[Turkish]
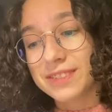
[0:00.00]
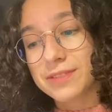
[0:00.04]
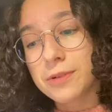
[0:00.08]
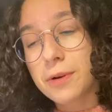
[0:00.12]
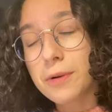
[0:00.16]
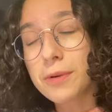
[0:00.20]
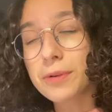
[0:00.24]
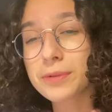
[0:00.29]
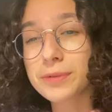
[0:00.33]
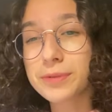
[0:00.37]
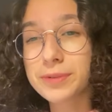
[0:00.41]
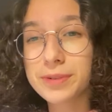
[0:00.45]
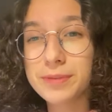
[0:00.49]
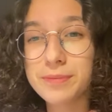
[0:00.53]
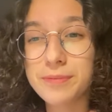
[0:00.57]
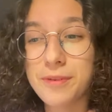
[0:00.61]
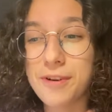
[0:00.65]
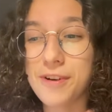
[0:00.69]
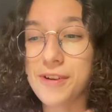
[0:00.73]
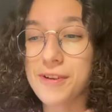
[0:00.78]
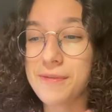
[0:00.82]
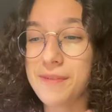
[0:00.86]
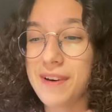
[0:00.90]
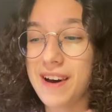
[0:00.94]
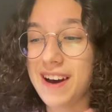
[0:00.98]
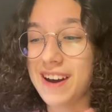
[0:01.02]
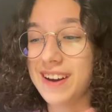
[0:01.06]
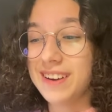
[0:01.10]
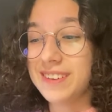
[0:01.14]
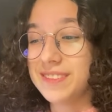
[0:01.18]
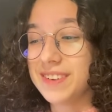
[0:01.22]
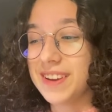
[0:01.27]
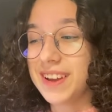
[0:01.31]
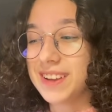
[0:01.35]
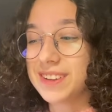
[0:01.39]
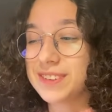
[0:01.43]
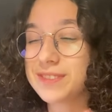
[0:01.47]
çok üzülmüyorum
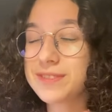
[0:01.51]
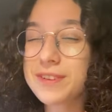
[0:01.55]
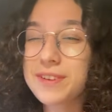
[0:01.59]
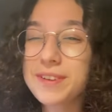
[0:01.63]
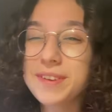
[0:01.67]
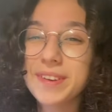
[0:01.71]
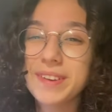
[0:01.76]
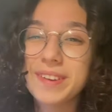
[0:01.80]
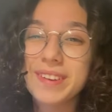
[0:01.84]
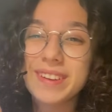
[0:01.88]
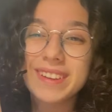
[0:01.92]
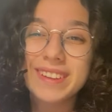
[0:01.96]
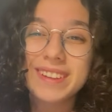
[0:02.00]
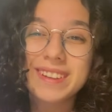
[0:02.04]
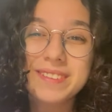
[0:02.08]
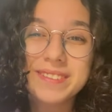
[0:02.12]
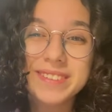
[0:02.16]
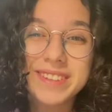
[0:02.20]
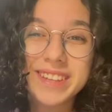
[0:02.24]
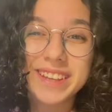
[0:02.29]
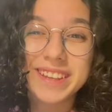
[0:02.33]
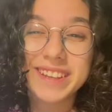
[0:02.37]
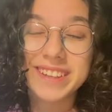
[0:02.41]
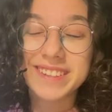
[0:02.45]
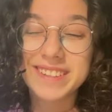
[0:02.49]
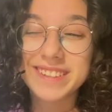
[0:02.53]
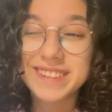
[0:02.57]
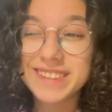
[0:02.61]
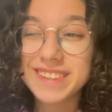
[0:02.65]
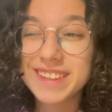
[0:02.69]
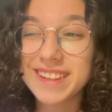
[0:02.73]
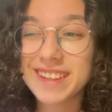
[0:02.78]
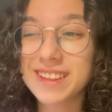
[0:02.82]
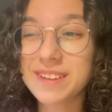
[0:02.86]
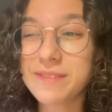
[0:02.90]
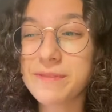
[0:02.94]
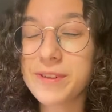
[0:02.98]
halime yani. Çünkü kimse
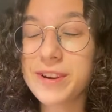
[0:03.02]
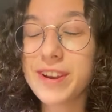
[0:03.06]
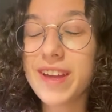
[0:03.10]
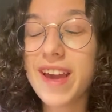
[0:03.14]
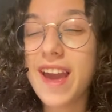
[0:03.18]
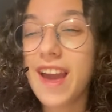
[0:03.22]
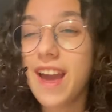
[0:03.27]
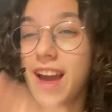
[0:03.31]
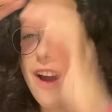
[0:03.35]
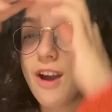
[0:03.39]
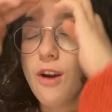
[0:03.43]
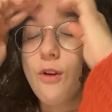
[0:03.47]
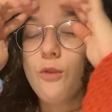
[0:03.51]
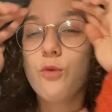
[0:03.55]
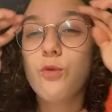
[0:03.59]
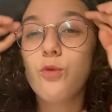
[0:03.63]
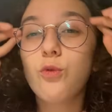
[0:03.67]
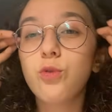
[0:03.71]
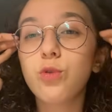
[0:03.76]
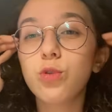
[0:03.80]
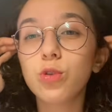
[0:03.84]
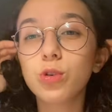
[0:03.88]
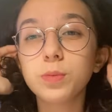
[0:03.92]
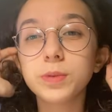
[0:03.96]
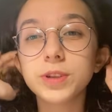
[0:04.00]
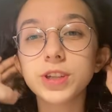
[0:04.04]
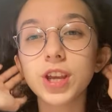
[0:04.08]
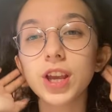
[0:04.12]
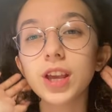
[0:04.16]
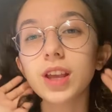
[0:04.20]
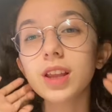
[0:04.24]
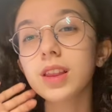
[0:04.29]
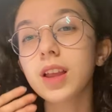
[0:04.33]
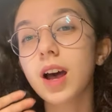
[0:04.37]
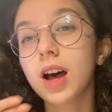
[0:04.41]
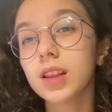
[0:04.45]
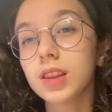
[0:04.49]
kesinlikle böyle full bir
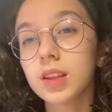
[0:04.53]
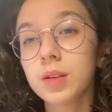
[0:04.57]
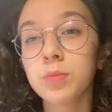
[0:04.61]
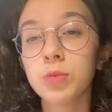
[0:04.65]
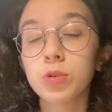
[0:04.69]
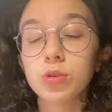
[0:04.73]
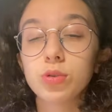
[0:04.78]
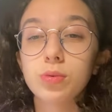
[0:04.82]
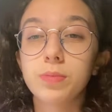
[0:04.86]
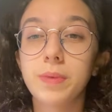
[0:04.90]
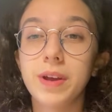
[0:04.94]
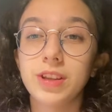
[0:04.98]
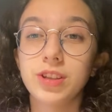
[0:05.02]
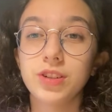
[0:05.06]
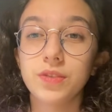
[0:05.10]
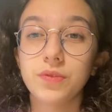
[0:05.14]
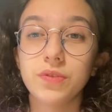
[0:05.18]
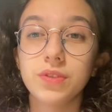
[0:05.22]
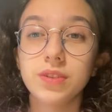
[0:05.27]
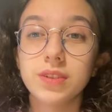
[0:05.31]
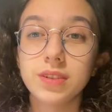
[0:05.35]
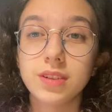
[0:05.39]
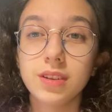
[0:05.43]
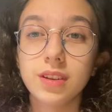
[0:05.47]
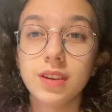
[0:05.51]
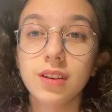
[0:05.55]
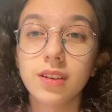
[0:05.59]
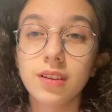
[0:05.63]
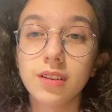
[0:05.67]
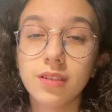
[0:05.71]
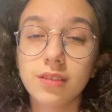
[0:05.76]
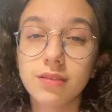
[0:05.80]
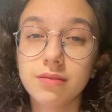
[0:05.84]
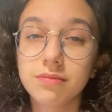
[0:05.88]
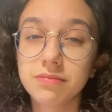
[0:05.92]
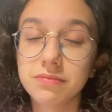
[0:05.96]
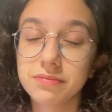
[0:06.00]
şekilde anlamıyordur bence fiziği.
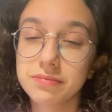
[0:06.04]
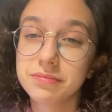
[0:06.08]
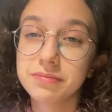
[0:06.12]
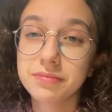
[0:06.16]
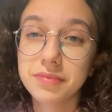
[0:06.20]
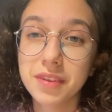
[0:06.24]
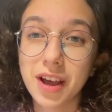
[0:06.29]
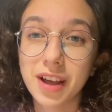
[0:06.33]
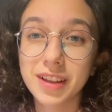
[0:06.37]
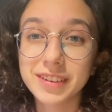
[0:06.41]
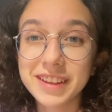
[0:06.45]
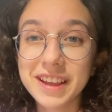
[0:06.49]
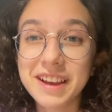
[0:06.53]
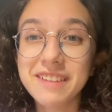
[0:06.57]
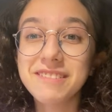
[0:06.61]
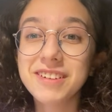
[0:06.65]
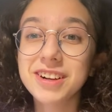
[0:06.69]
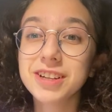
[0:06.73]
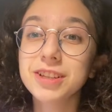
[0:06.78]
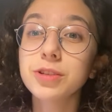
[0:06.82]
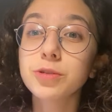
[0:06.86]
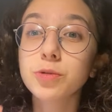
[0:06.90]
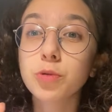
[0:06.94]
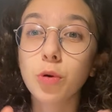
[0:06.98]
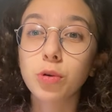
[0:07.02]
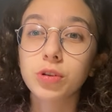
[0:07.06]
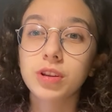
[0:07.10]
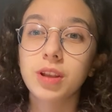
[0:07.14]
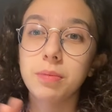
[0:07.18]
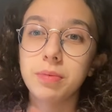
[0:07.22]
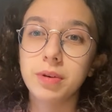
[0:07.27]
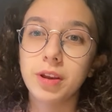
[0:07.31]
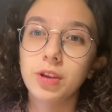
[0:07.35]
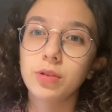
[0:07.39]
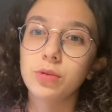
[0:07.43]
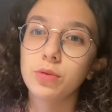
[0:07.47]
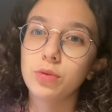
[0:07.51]
Anlayan varsa çok
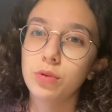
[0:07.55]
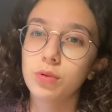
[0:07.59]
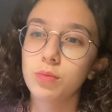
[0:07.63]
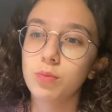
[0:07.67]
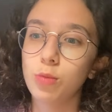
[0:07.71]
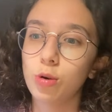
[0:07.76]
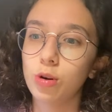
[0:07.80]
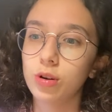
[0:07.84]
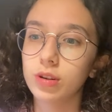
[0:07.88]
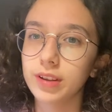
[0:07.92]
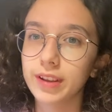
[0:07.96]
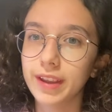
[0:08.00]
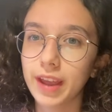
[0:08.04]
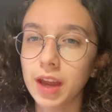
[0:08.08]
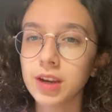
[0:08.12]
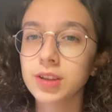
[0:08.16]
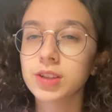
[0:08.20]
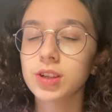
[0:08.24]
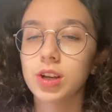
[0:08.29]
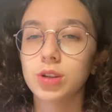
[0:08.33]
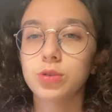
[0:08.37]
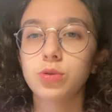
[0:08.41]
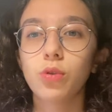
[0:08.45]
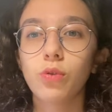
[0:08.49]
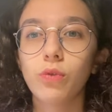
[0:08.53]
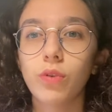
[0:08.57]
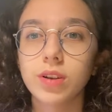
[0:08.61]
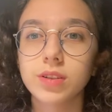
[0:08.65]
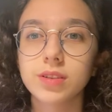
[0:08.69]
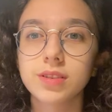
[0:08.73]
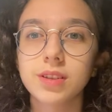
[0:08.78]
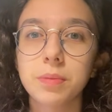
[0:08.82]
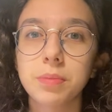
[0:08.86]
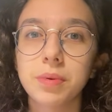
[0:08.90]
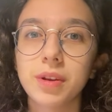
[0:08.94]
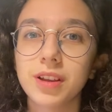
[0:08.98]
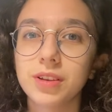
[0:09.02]
tebrik ediyorum bu arada. Gerçekten çok fazla tebrik